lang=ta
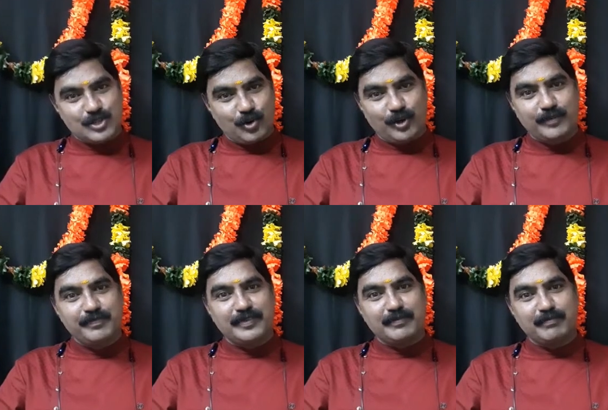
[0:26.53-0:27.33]

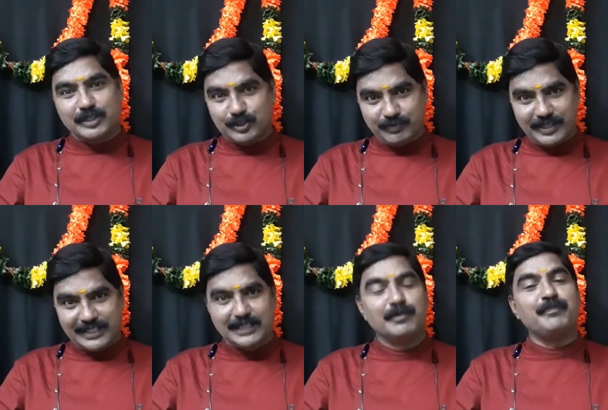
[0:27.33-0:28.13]
ஸ்லோகம் மற்றும்
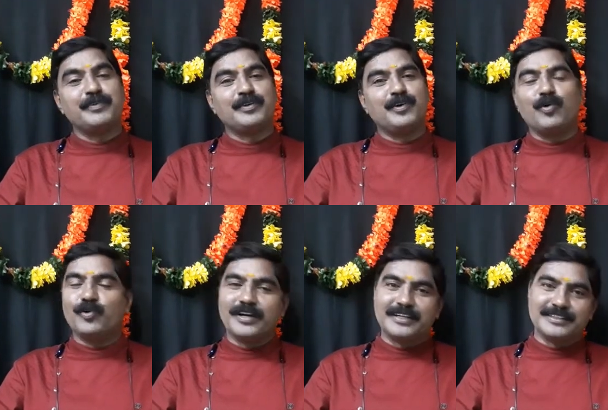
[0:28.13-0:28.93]
விளக்கமும்
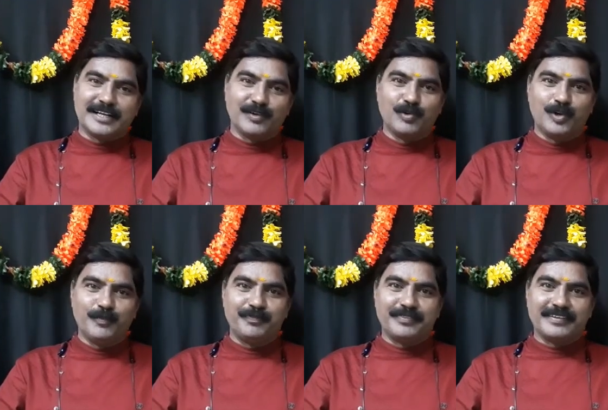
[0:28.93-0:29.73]
உங்களுக்கு தர
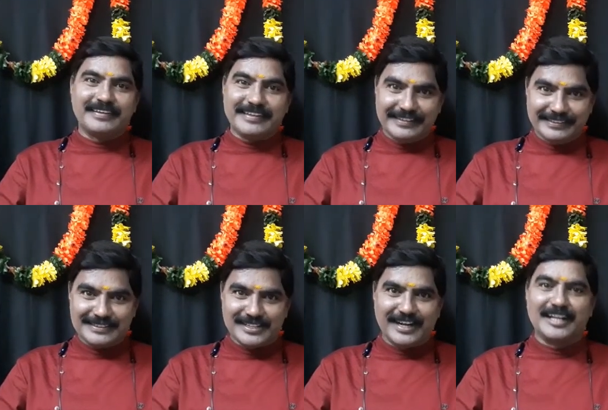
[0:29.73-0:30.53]
உள்ளோம்
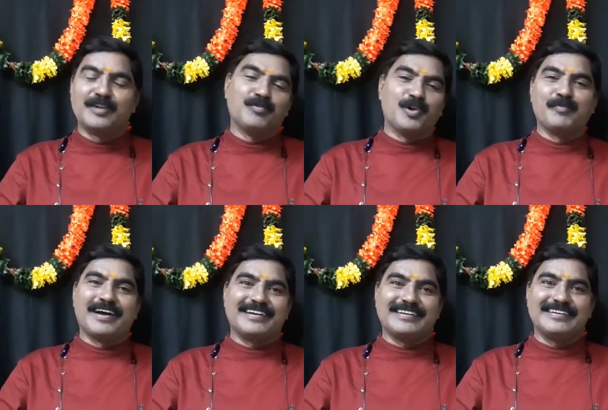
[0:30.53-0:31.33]
இந்த சேனலின்
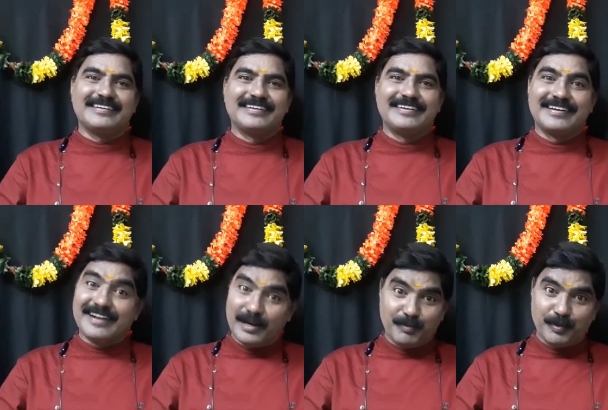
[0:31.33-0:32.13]
மூலமாக
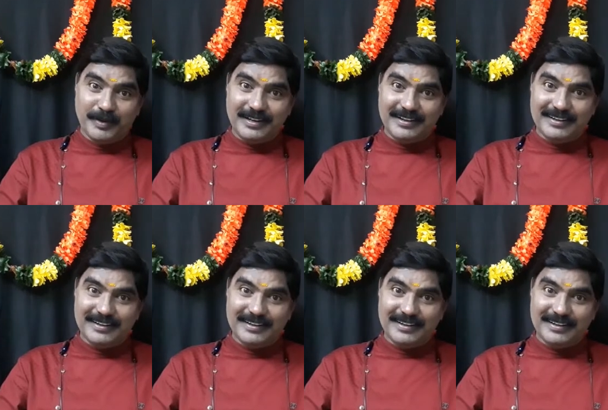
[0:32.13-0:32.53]
காண்போமா